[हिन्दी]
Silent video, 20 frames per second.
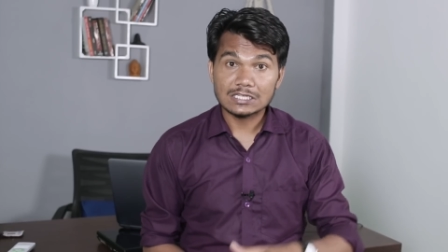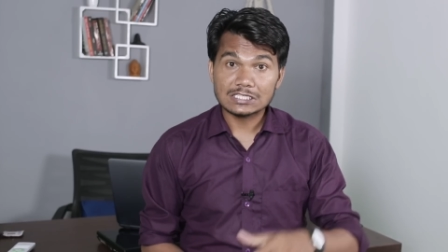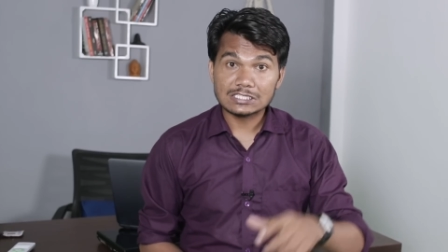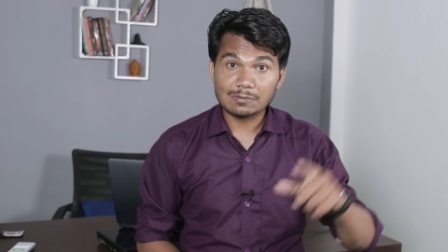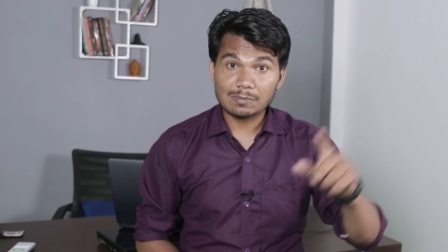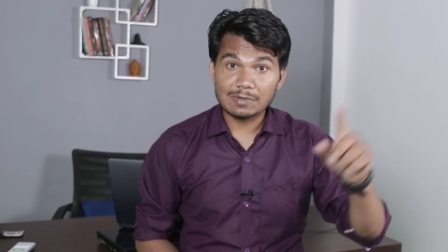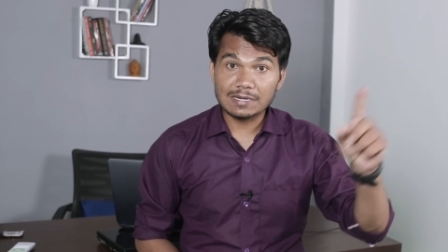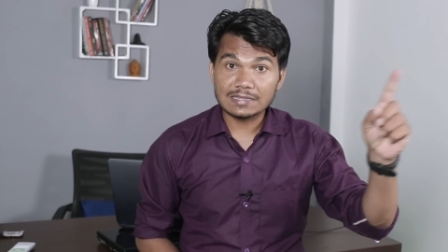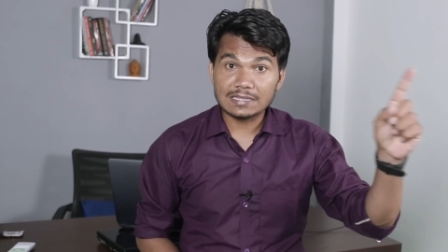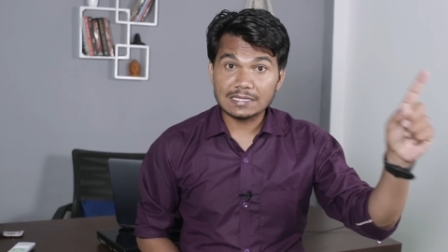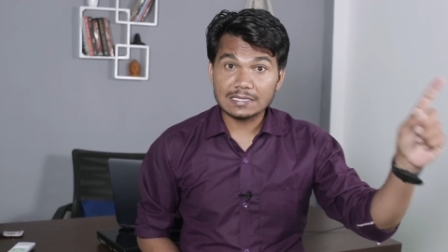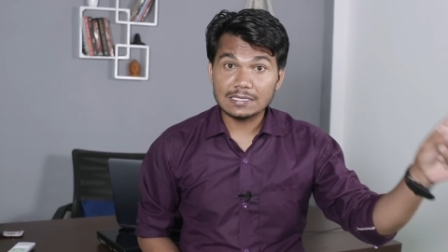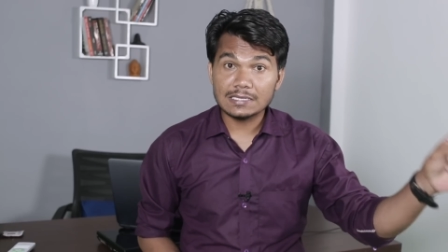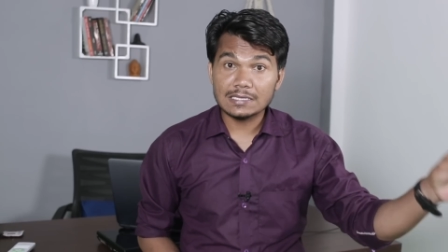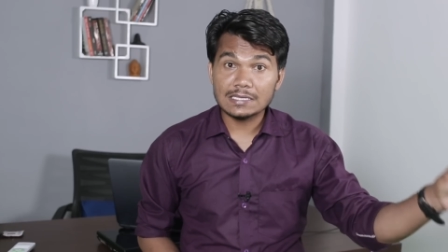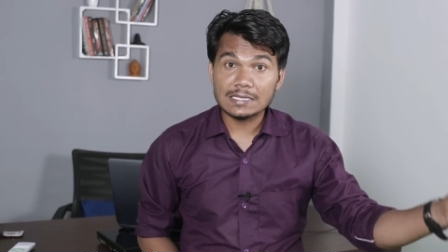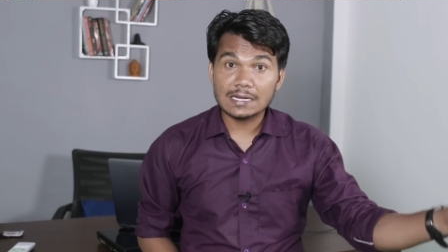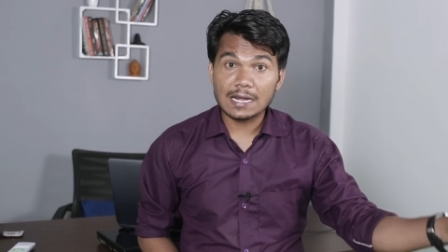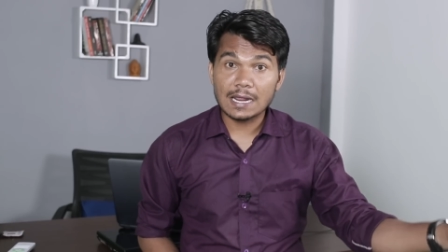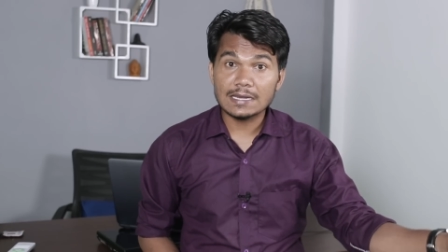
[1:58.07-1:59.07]
स्मृति
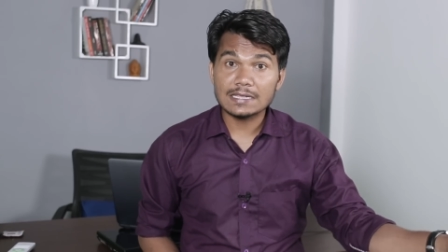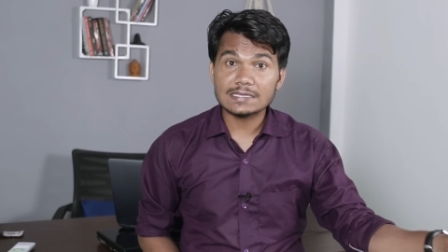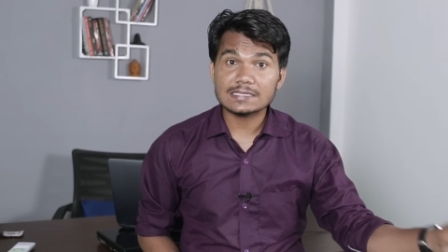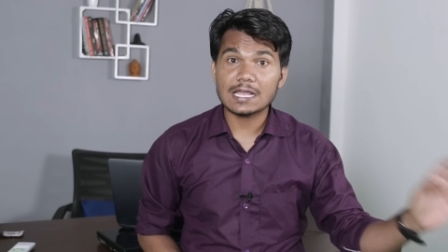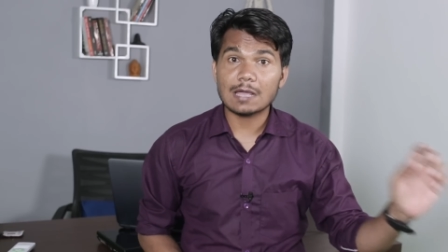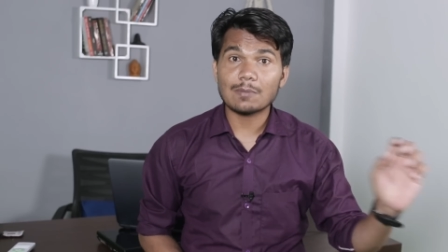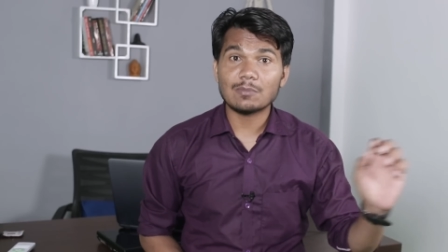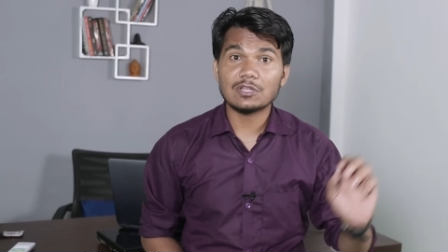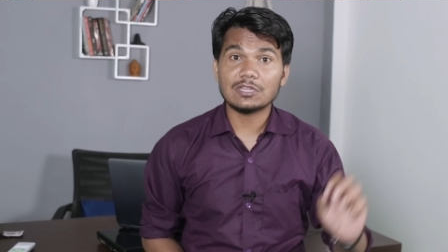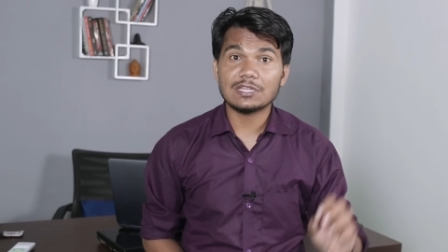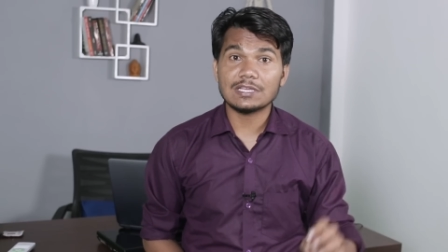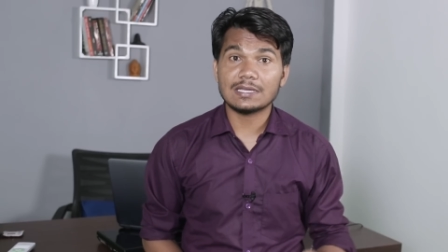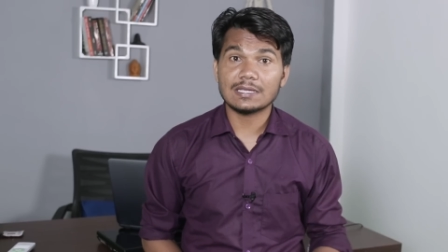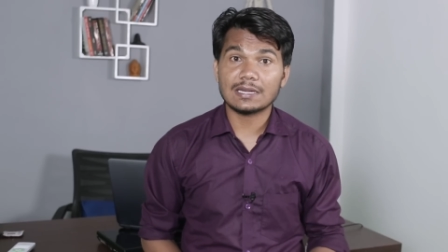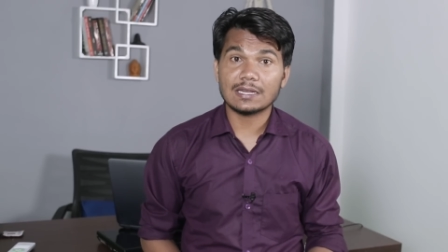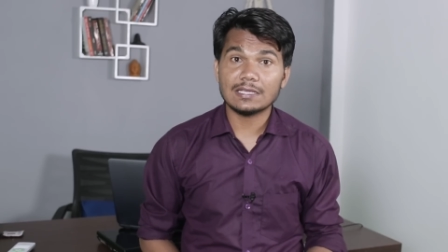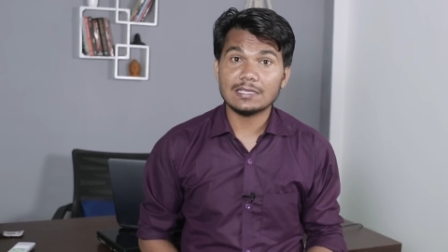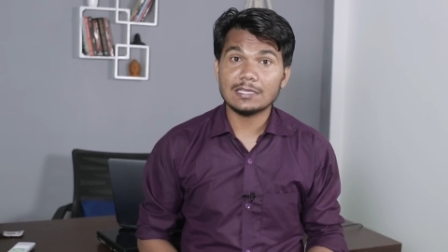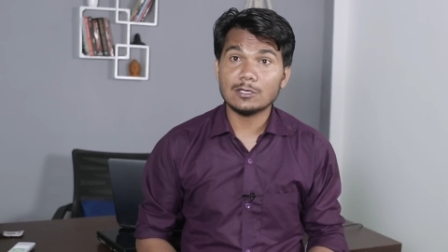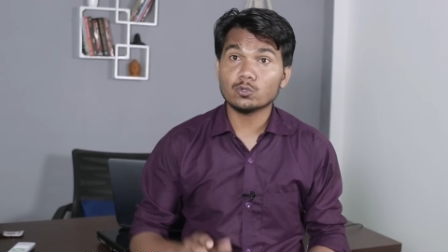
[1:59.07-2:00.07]
ईरानी सामने दिख
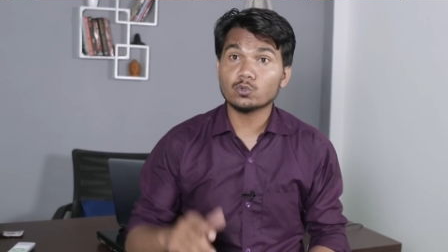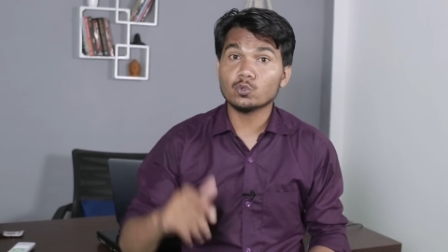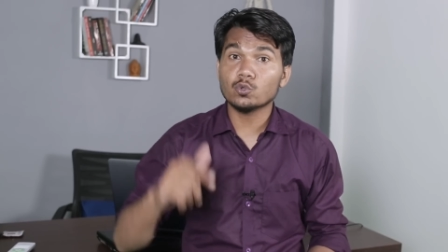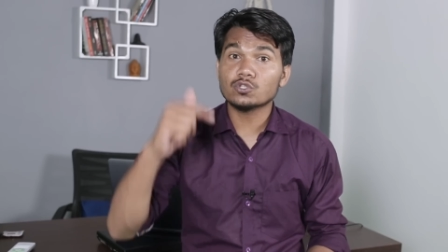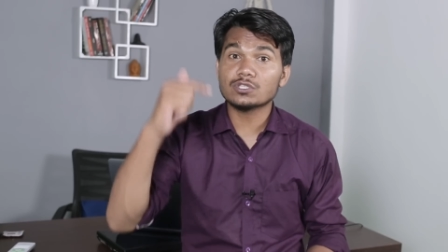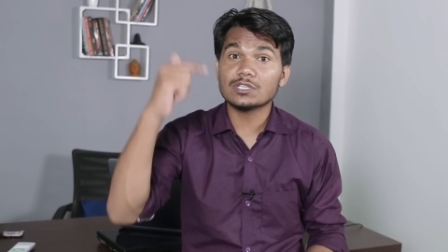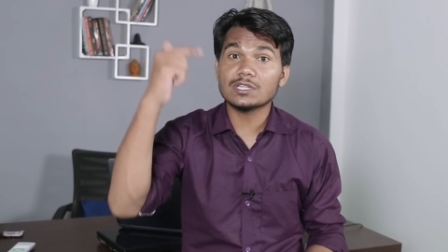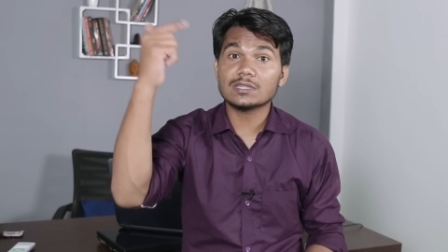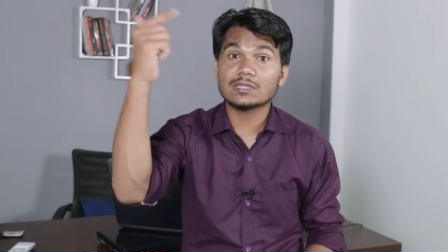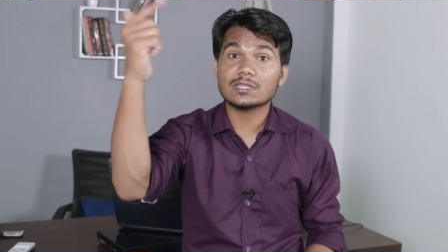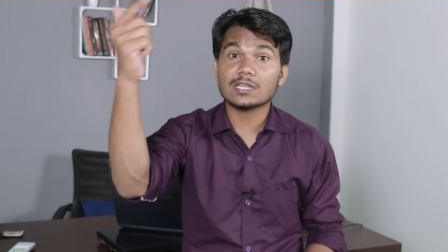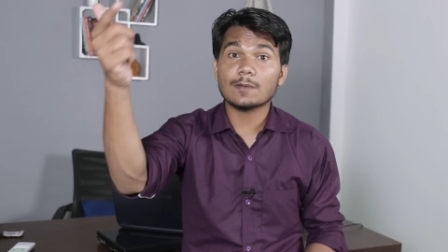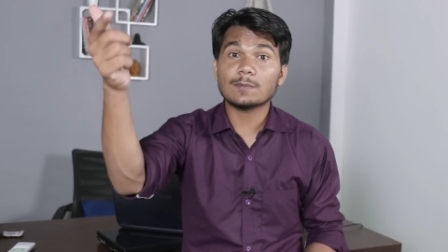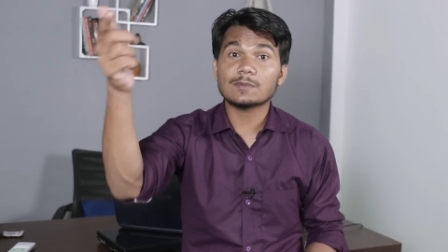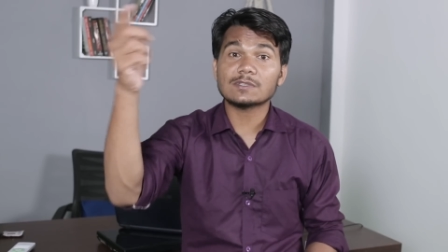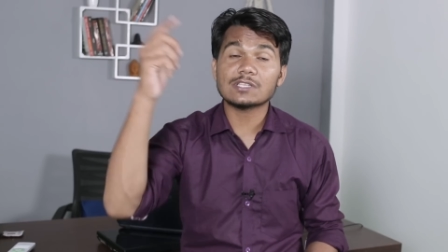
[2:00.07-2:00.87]
रही है और दूसरी तरफ